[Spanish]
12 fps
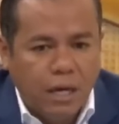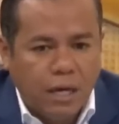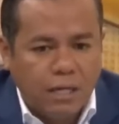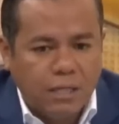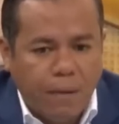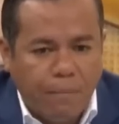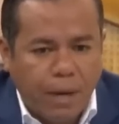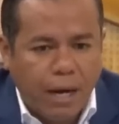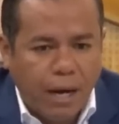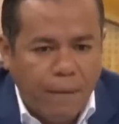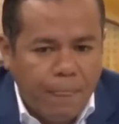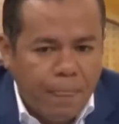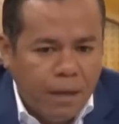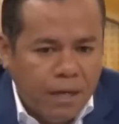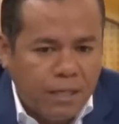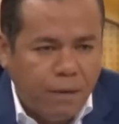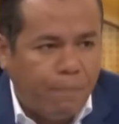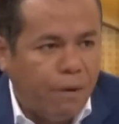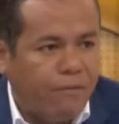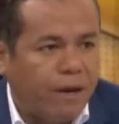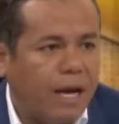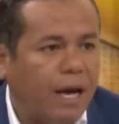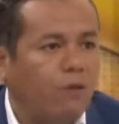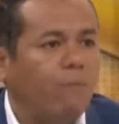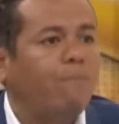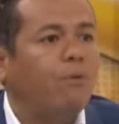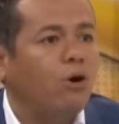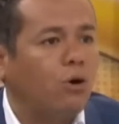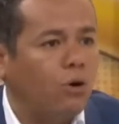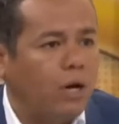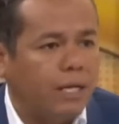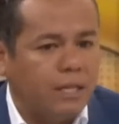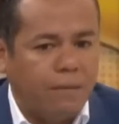quizá para simplificar un poco la